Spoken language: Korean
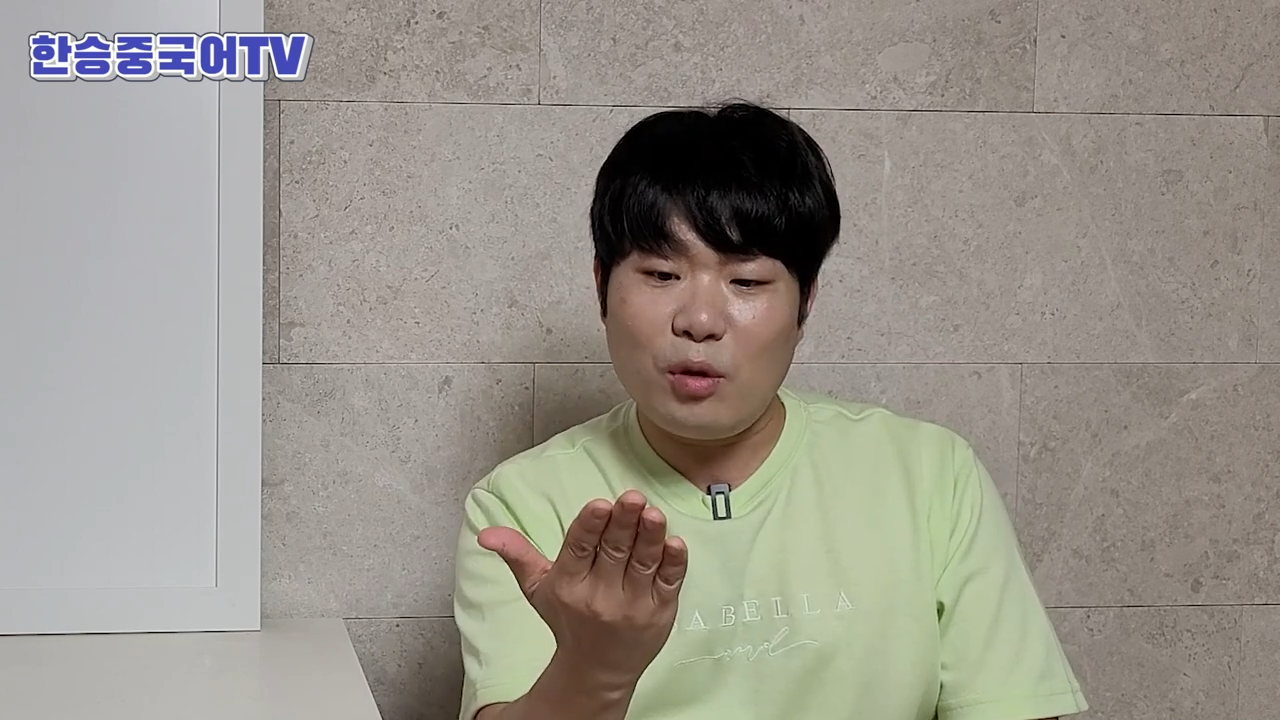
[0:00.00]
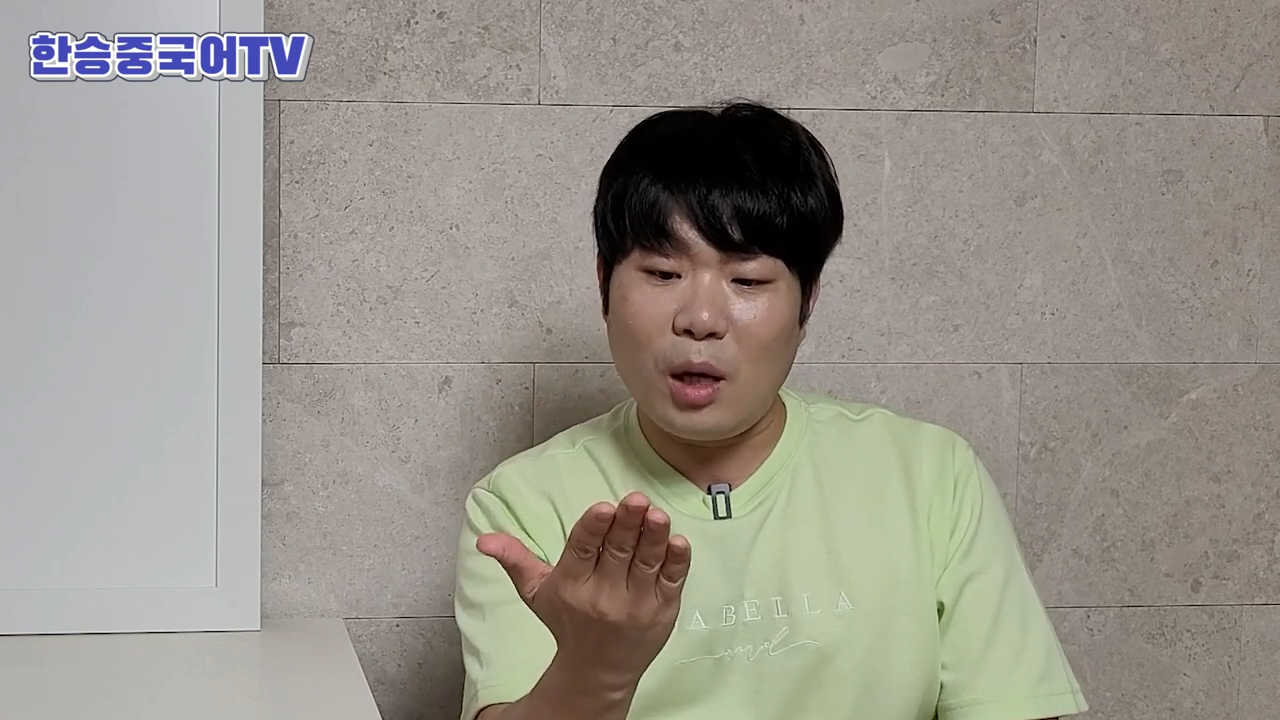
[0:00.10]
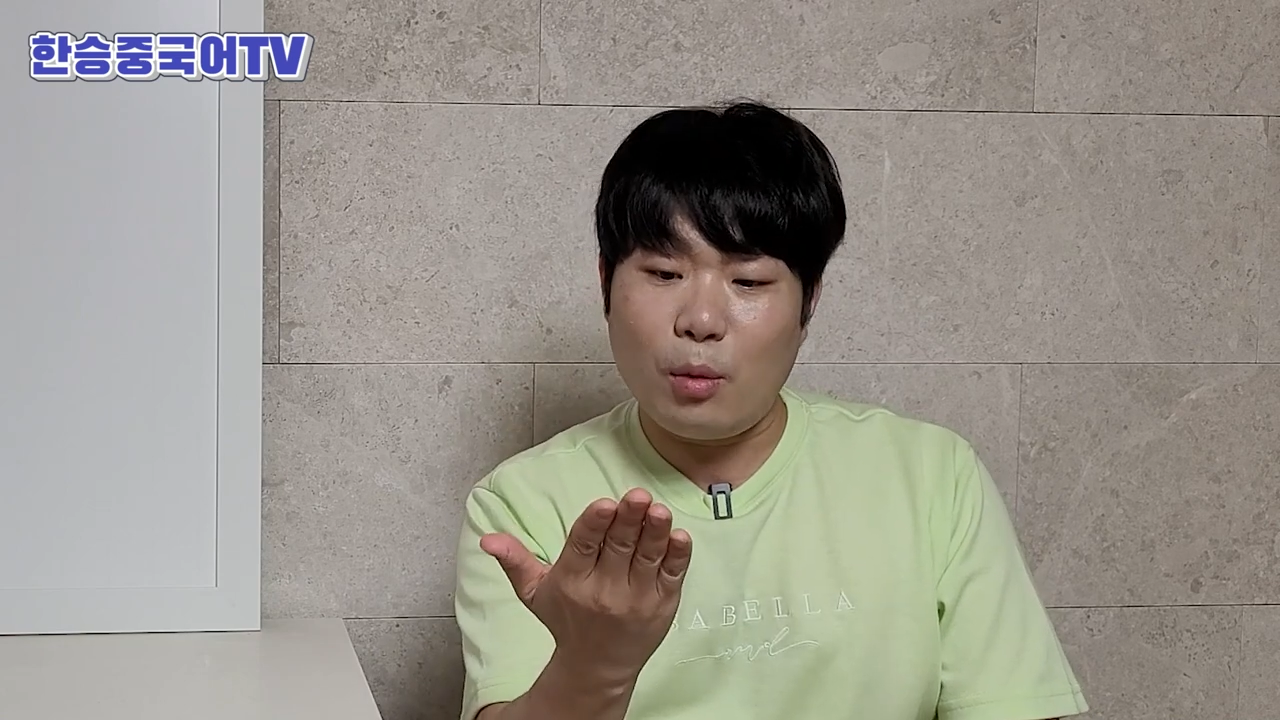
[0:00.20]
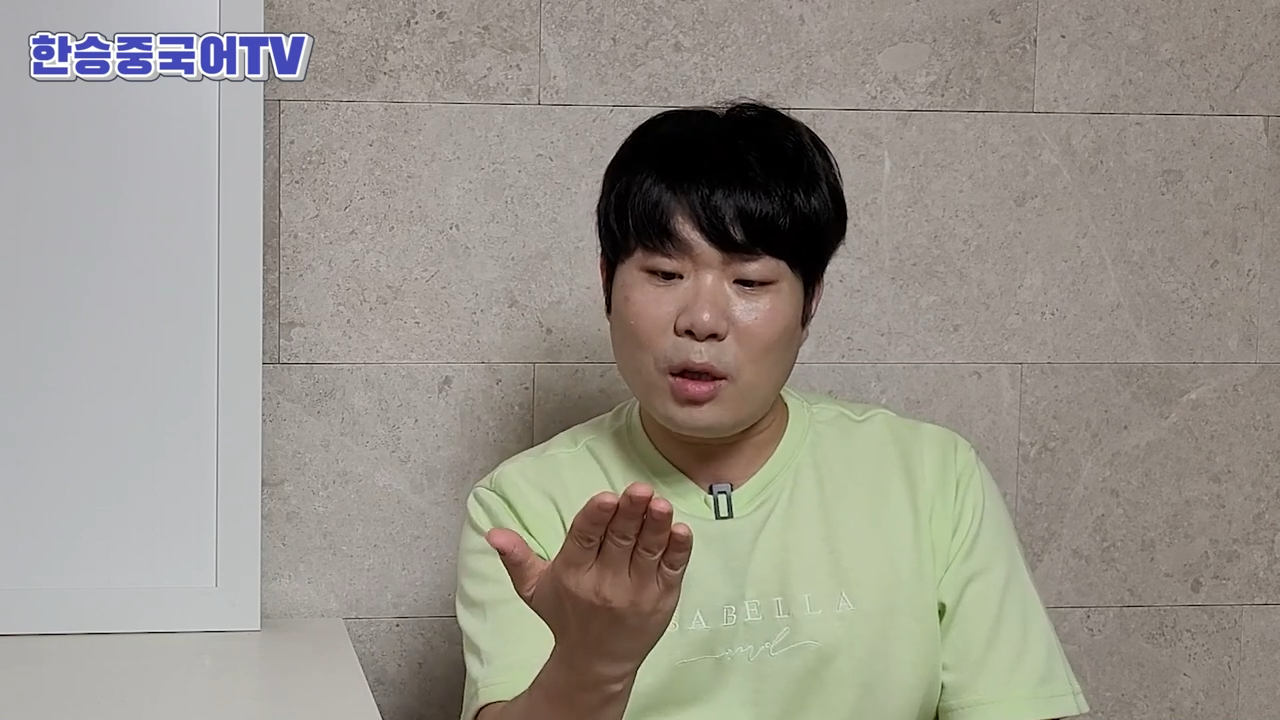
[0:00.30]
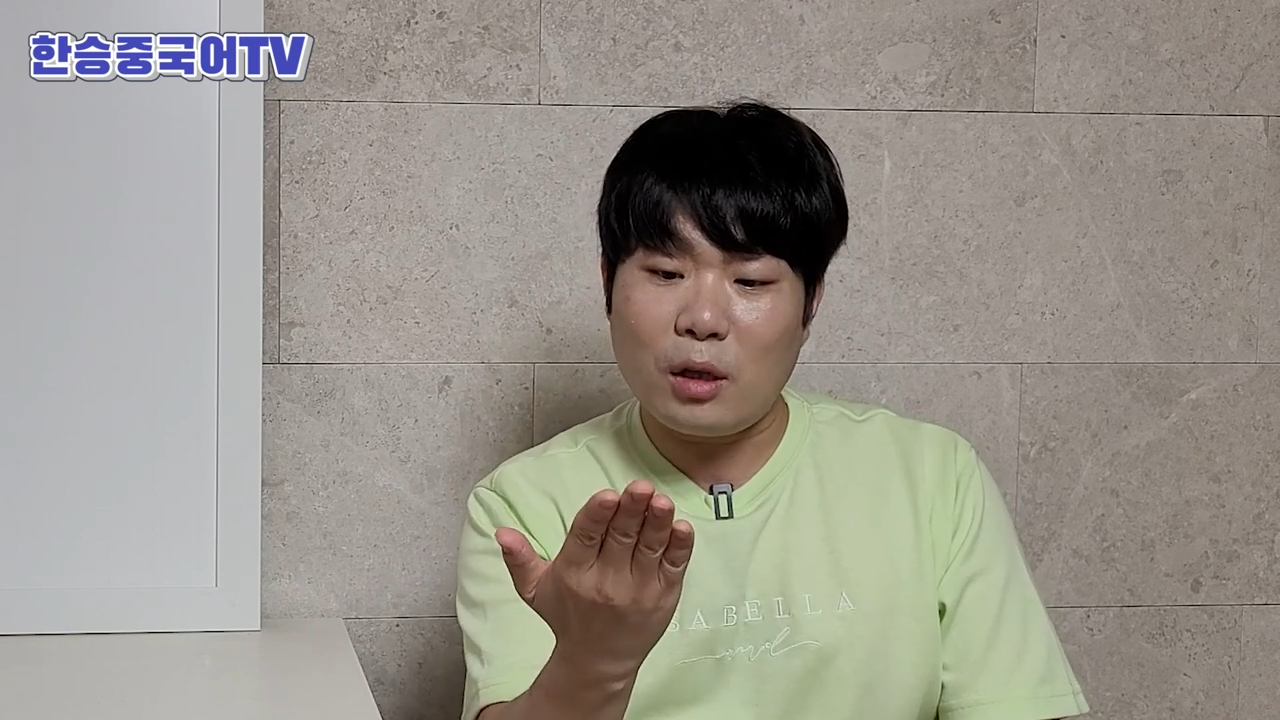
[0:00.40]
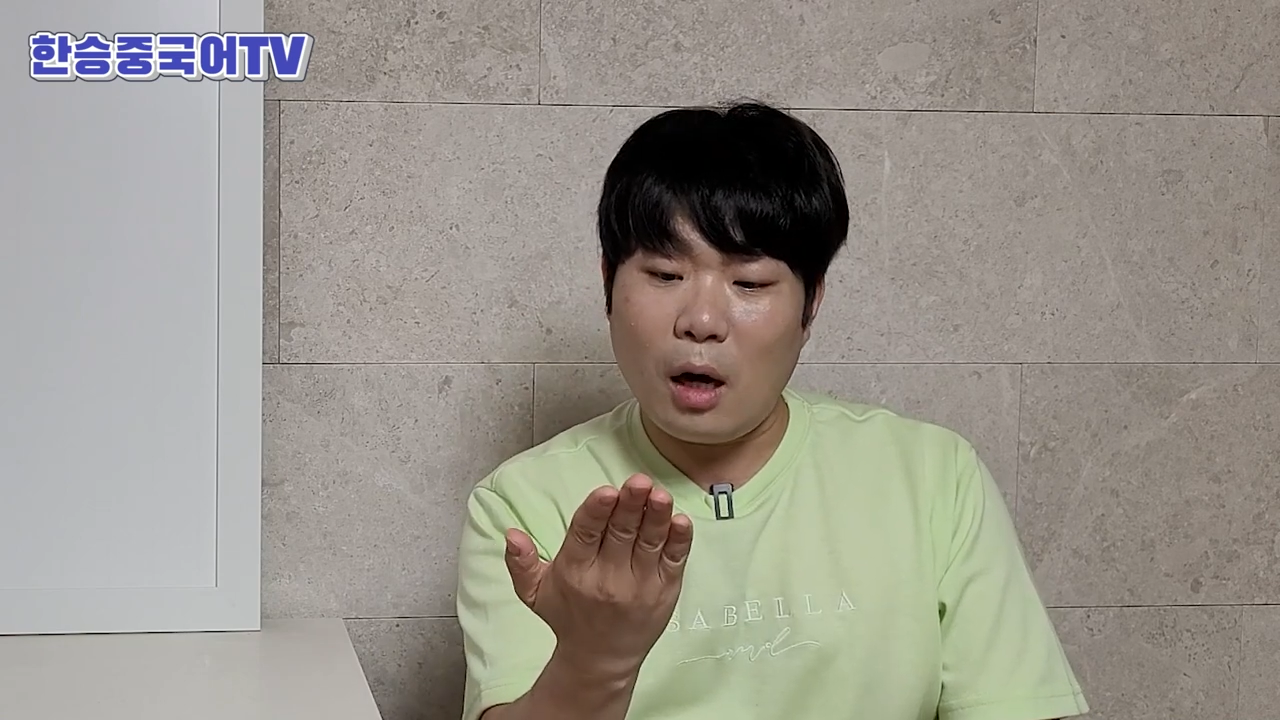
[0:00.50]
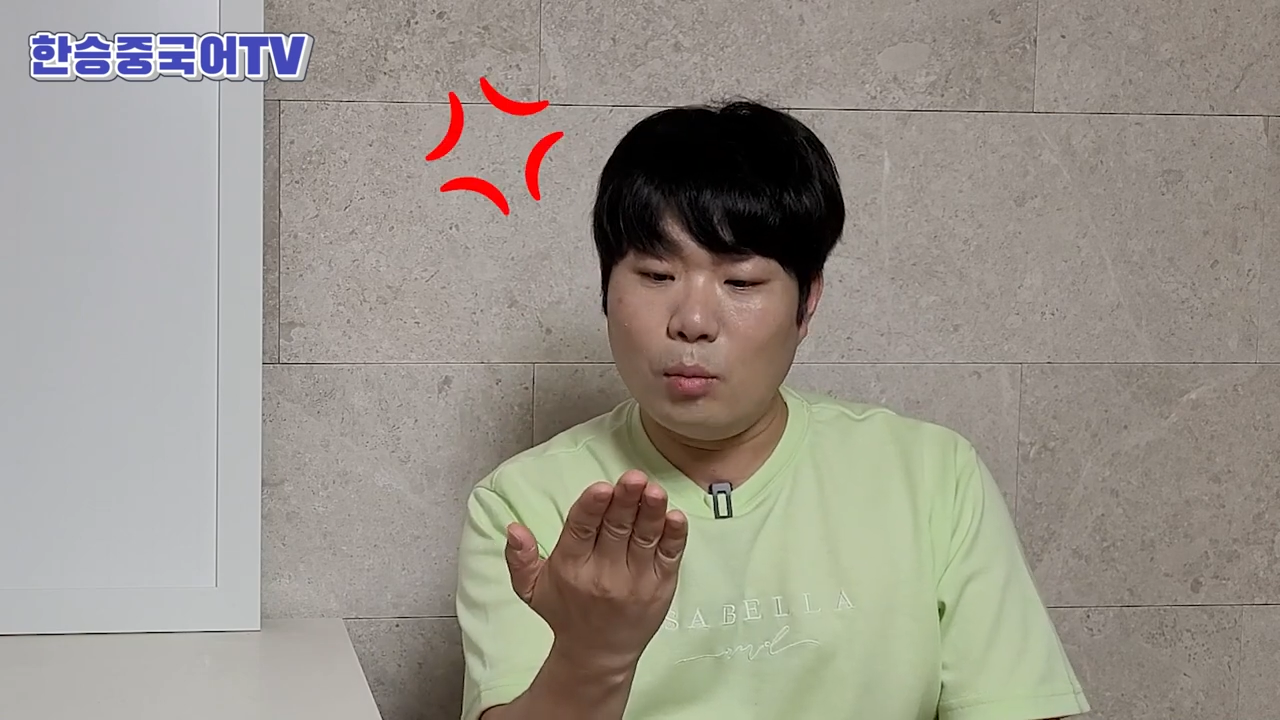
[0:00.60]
비교해보니까